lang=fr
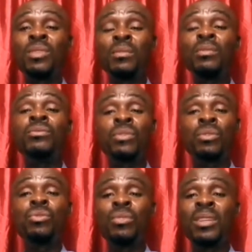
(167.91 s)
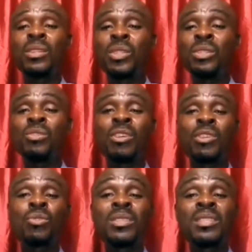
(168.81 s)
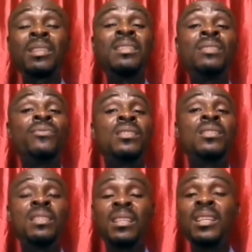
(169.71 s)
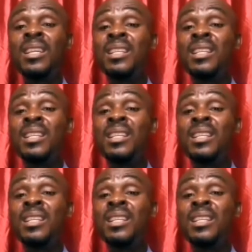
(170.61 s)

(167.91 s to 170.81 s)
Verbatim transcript: nous avons vécu les situations, c'était difficile.